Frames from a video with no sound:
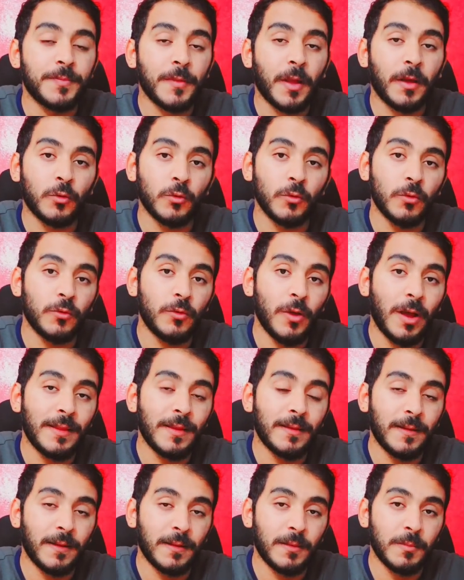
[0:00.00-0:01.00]
هتقولوا الدعاء
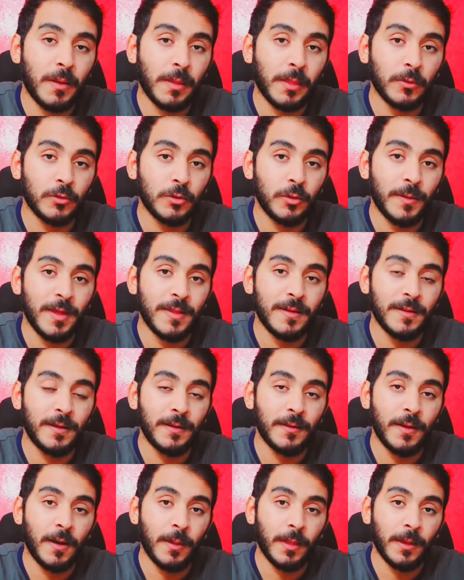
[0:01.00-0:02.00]
ثلاث مرات يبقى اذا
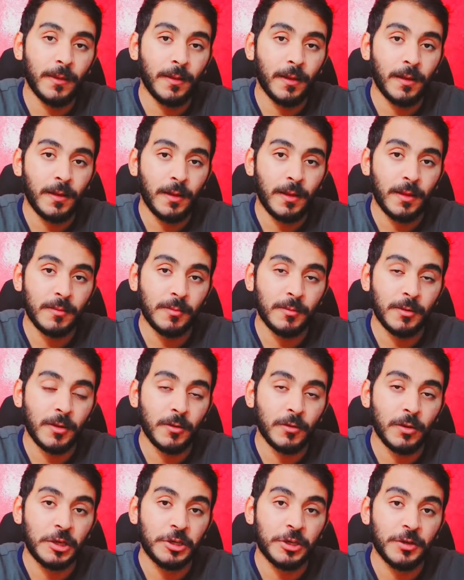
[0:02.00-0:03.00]
احنا قرينا اسم الله
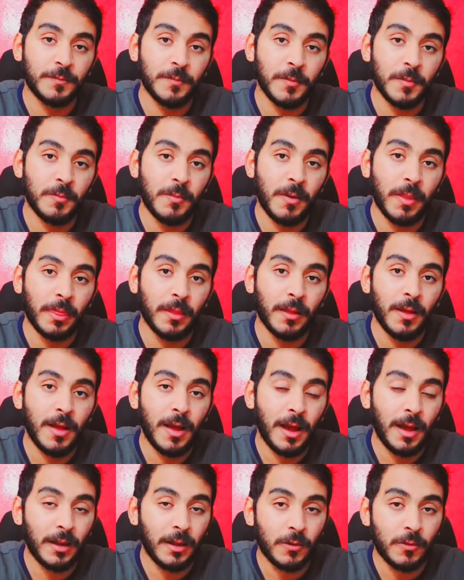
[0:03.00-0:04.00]
الكاشف 100 مره
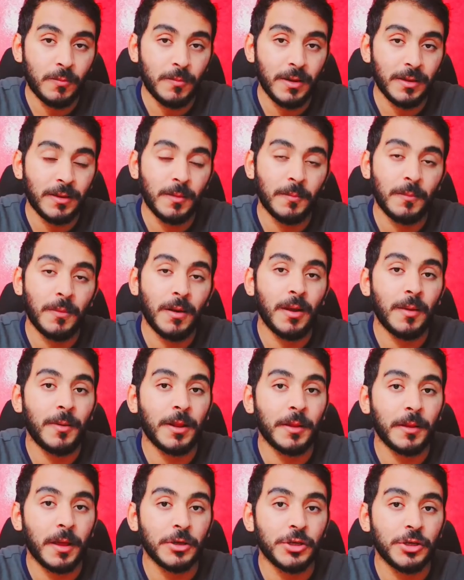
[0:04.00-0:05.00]
على كوبايه الميه
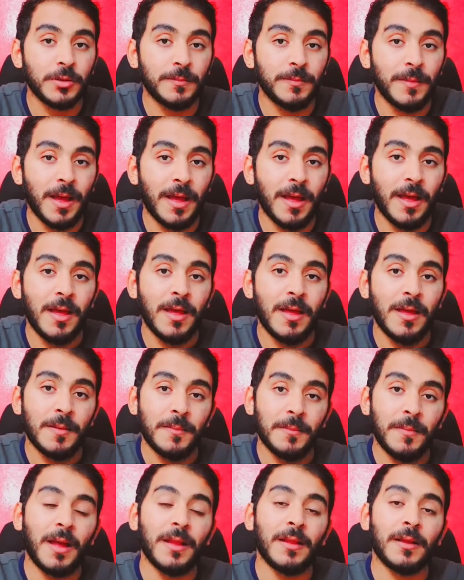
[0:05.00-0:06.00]
بعد كده شربناها
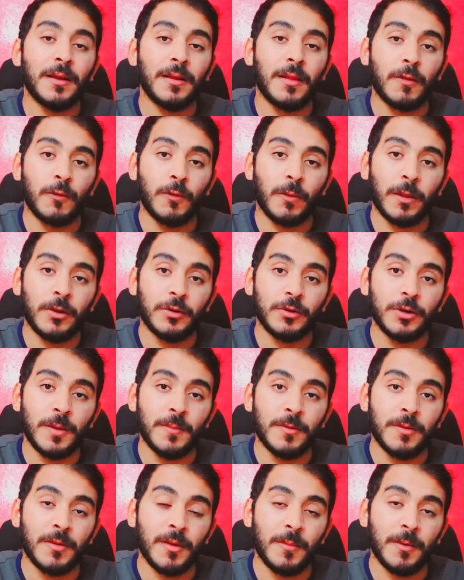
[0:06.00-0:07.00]
بعد كده سوره
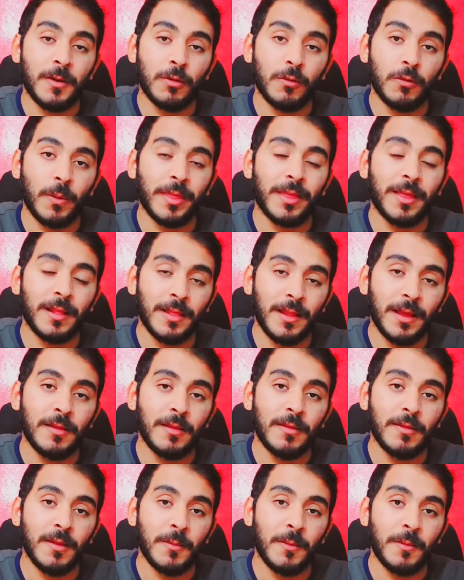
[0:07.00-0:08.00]
الشمس سبع سوره الليل
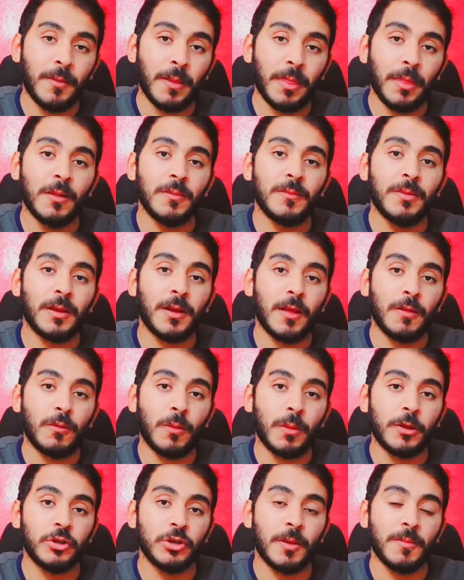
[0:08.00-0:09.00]
سبع مرات بعد كده
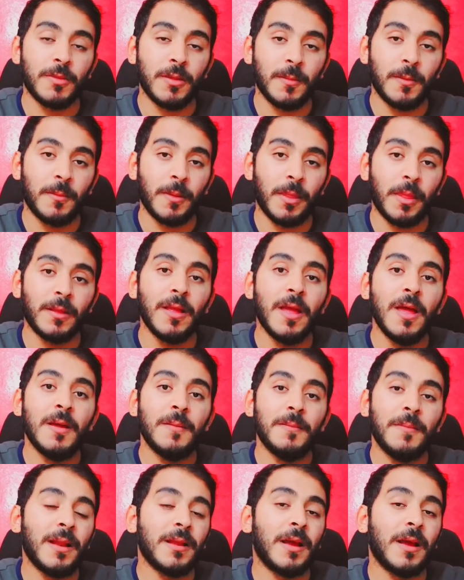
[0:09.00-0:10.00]
سوره الشمس سبع مرات
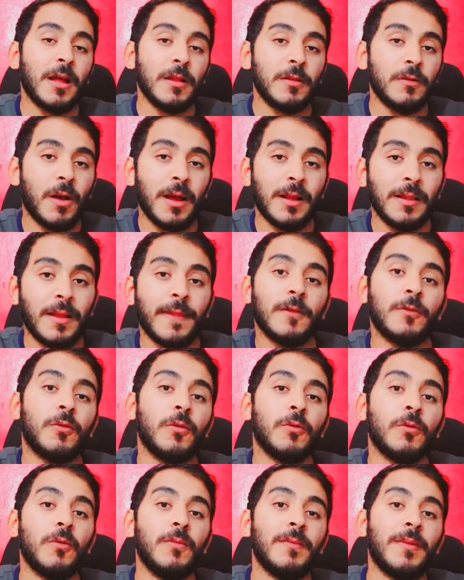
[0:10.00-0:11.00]
بعد كده الدعاء اللي انا
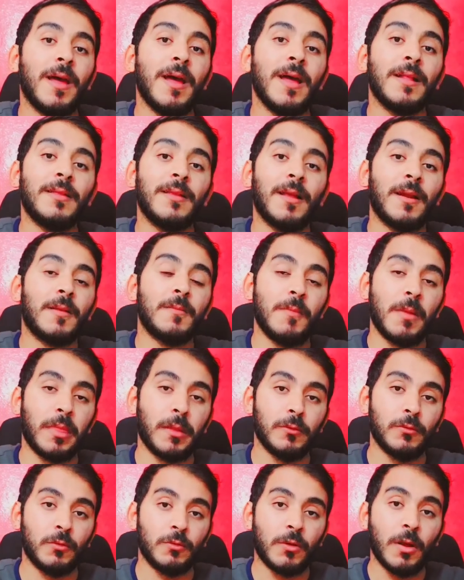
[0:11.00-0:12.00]
قلته لكم ده ثلاث
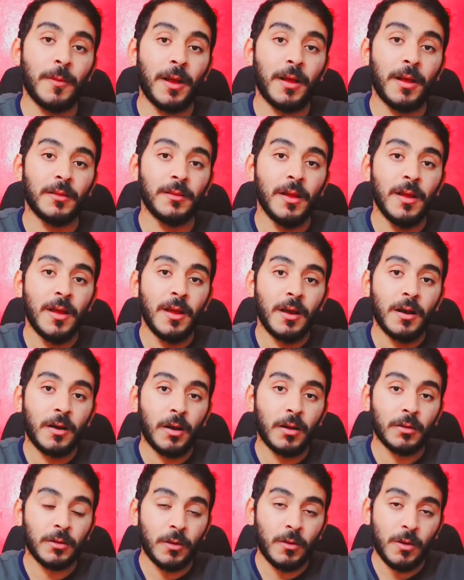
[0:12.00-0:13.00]
مرات وطبعا
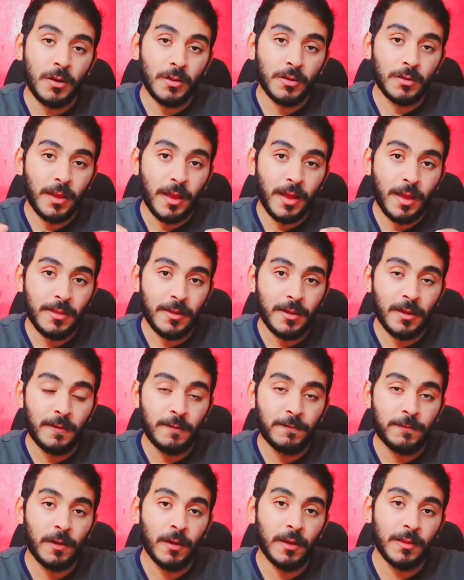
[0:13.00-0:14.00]
خطوات هذه
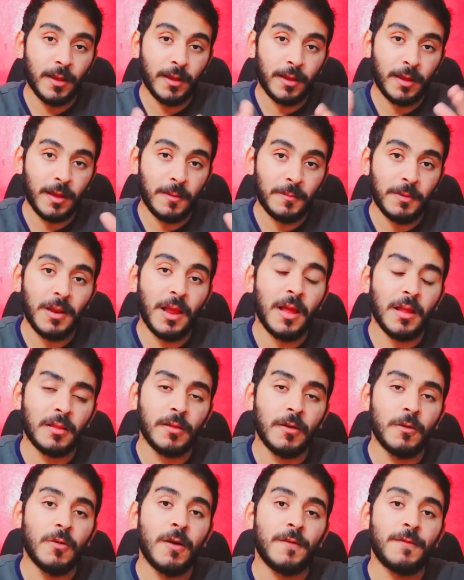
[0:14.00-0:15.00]
الفائده كامله
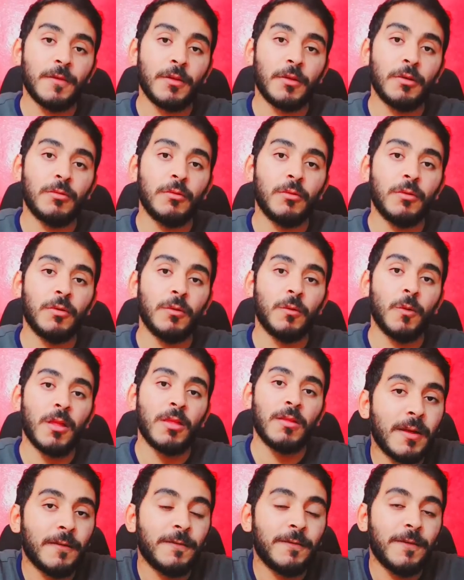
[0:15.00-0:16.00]
هتلاقوها في صندوق
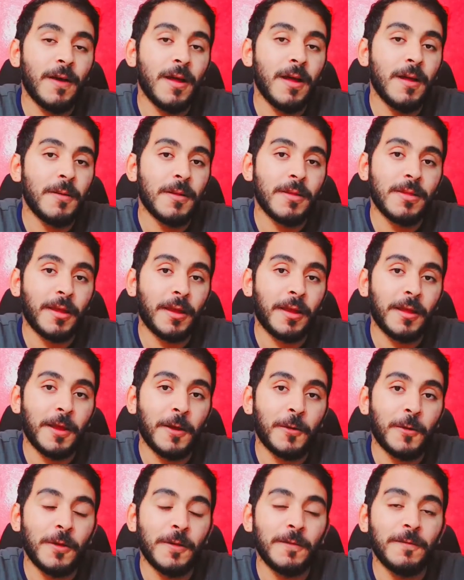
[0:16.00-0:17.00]
الوصف فبس كده
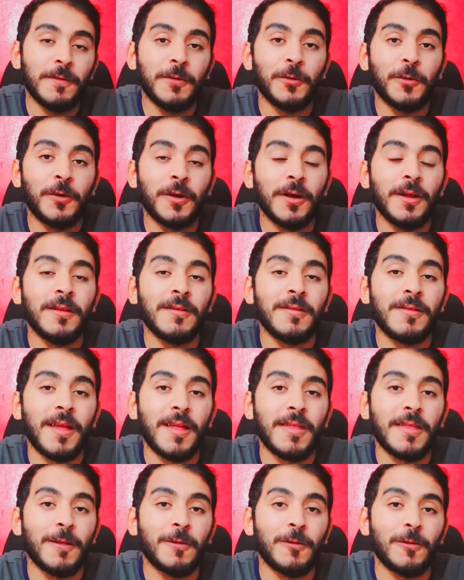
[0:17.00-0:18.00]
يكون الفيديو خلص
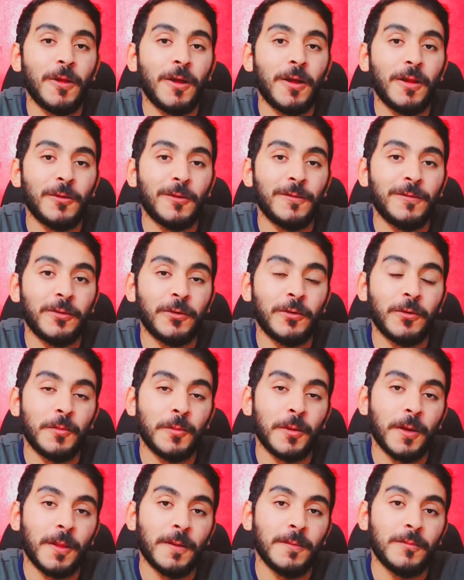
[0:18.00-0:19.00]
اسال الله ان يوفقكم
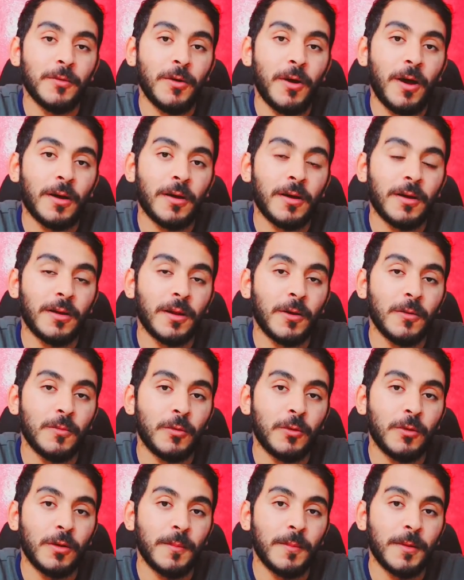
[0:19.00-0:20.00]
يا رب ويحقق لكم
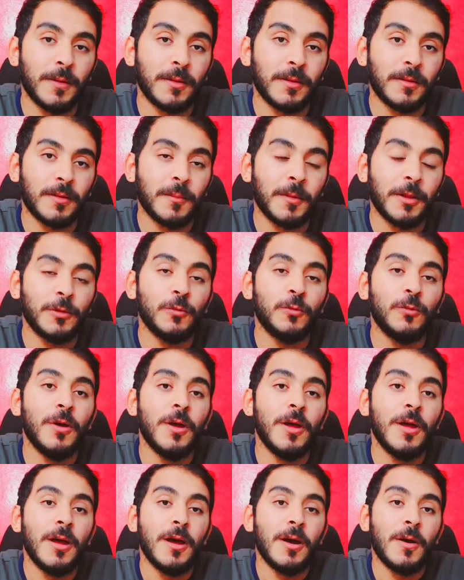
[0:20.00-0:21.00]
كل ما تتمنوا
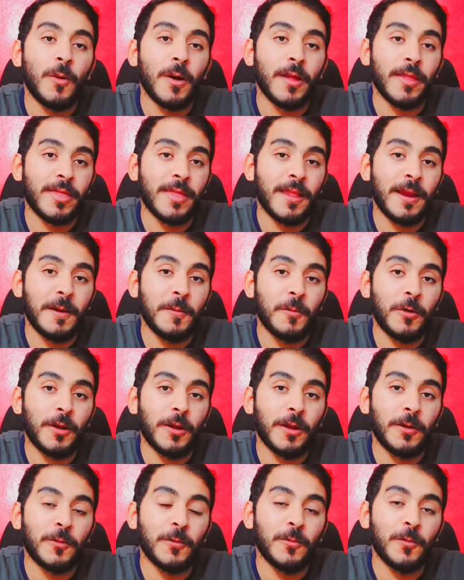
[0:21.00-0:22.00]
والسلام
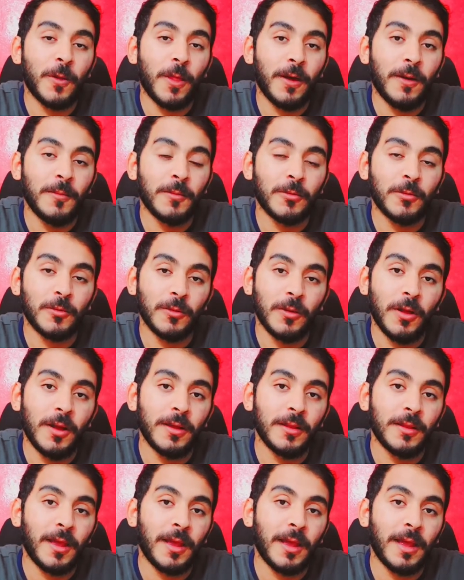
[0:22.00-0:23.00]
عليكم ورحمه
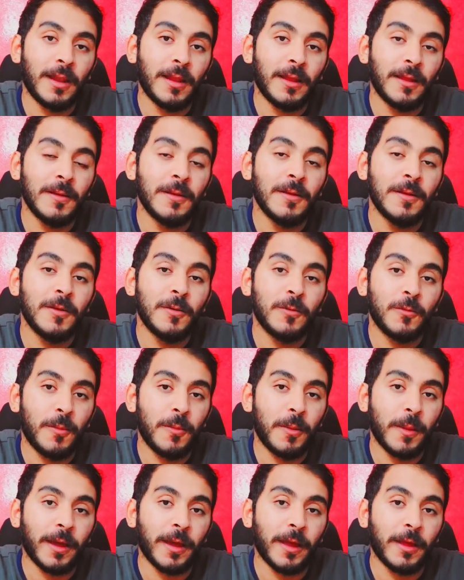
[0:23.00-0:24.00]
الله تعالى
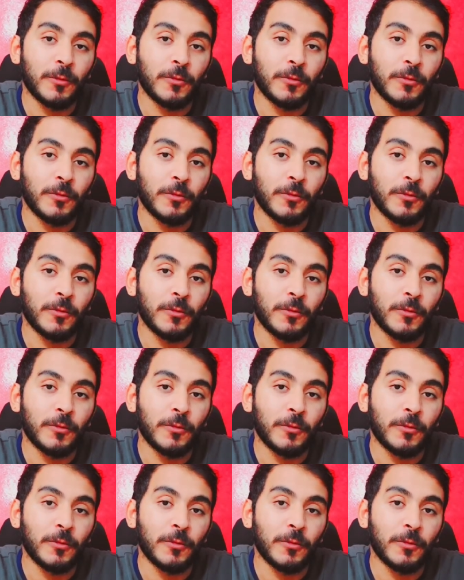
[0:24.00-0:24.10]
وبركاته